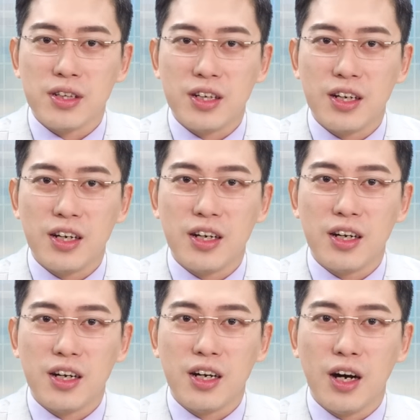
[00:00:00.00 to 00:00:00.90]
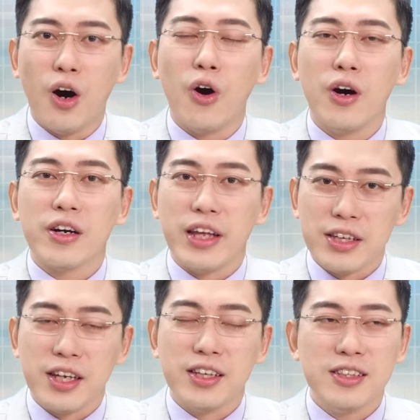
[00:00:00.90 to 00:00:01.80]
嗯，好，两
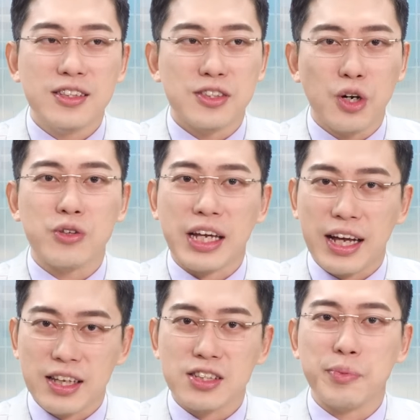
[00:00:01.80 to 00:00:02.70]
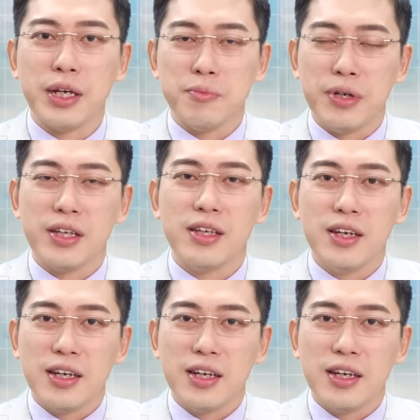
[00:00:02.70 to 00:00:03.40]
年之后才看到这片影片